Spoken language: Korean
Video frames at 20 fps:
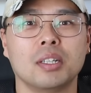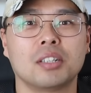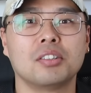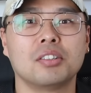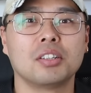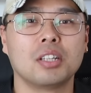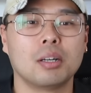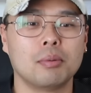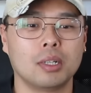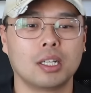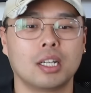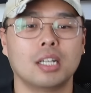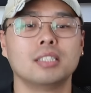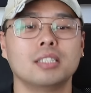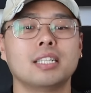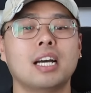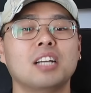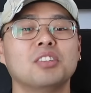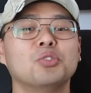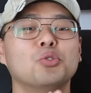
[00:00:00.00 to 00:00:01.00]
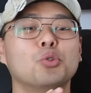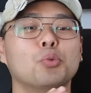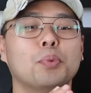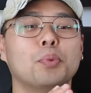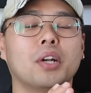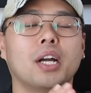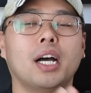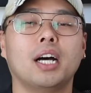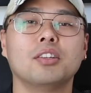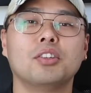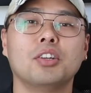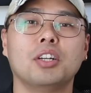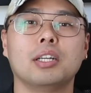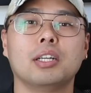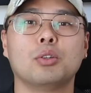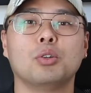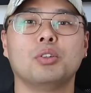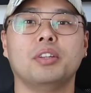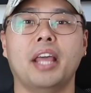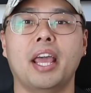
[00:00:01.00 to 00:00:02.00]
그러다 보니까 사전투표를
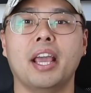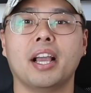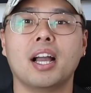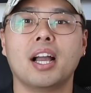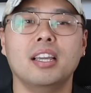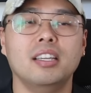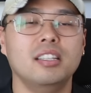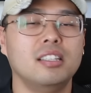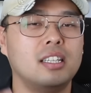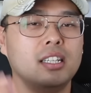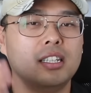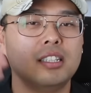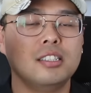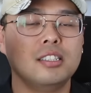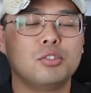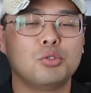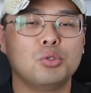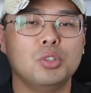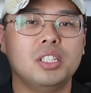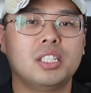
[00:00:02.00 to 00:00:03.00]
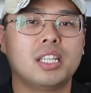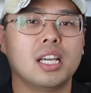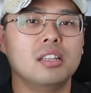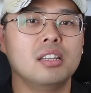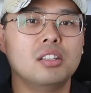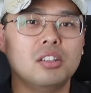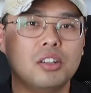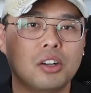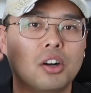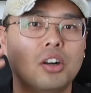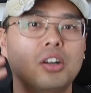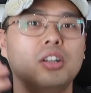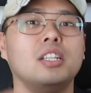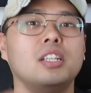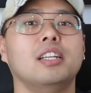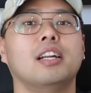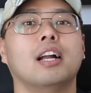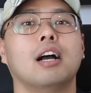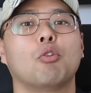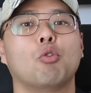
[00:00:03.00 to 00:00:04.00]
하더라도 내가 이길 수 있겠는 걸
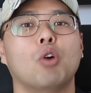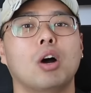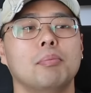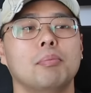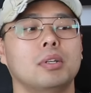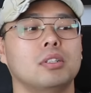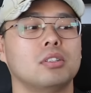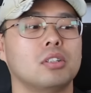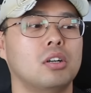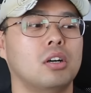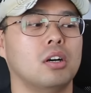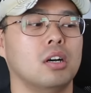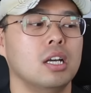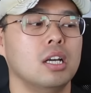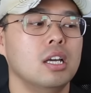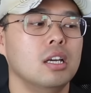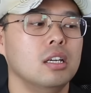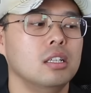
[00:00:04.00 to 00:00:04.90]
이라고 하면서